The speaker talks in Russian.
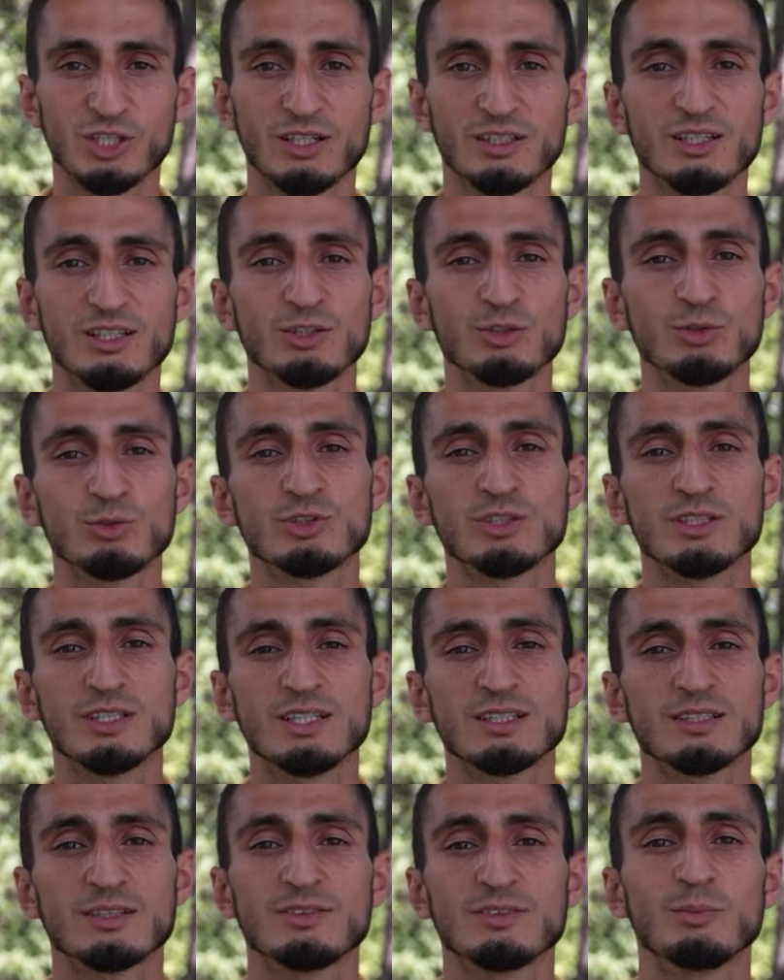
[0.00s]
шоколада нужно
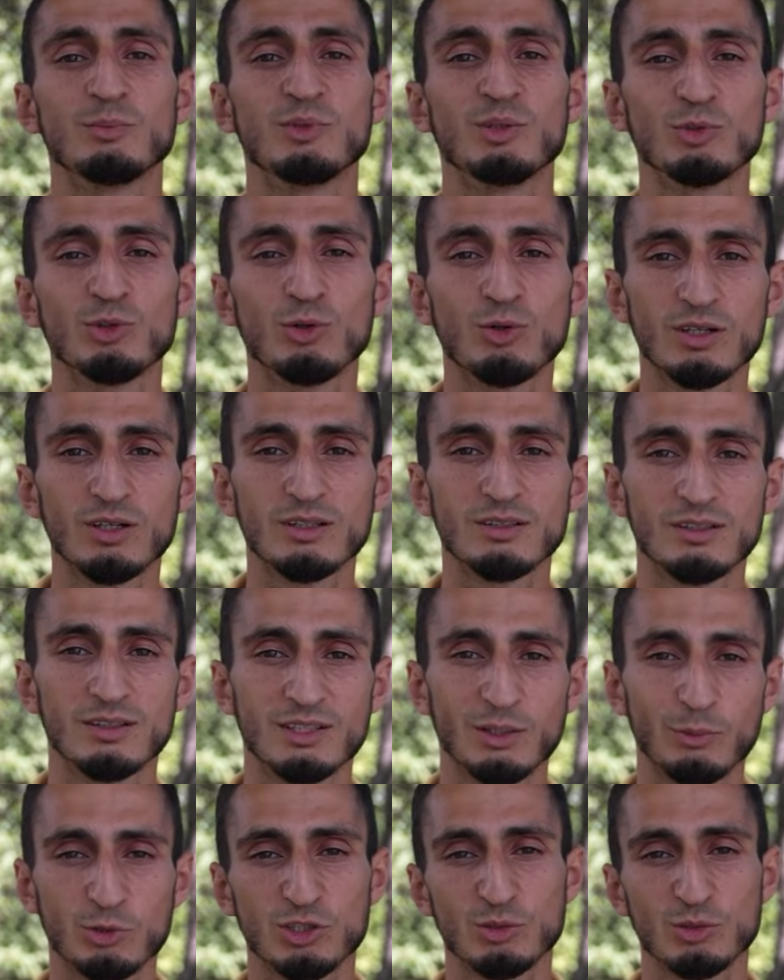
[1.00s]
есть совсем немного для того,